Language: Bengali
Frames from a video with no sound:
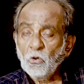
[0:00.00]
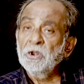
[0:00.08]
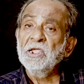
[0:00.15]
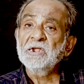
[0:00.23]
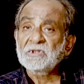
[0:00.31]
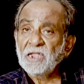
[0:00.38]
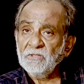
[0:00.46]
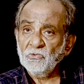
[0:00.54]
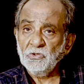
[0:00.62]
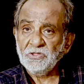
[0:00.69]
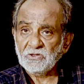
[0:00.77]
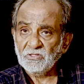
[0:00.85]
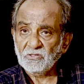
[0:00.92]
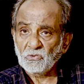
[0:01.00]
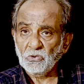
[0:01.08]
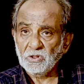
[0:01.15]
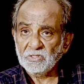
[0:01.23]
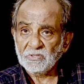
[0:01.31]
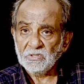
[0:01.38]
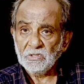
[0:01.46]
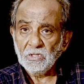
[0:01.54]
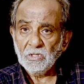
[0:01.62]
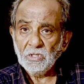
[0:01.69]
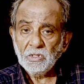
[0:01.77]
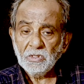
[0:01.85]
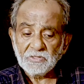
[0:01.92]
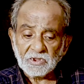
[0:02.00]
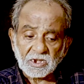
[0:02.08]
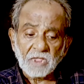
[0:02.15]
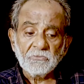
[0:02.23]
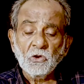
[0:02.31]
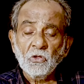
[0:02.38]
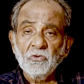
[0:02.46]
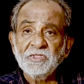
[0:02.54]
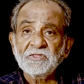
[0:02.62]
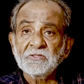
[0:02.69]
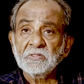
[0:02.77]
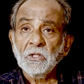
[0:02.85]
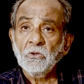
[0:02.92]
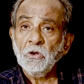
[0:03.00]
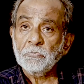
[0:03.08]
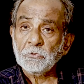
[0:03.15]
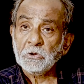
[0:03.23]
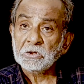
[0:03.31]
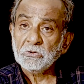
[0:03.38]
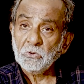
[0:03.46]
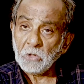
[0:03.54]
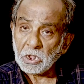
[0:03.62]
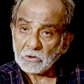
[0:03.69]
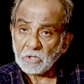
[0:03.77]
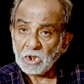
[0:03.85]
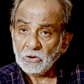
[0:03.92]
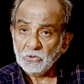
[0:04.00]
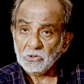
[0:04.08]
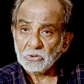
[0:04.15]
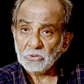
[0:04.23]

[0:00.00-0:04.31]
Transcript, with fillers: অনেক টাইম ওয়েস্টেজ করেছে যে টাইমগুলো ওয়েস্টেজ না হলে প্রোডাক্টগুলো আরও ভালো হতো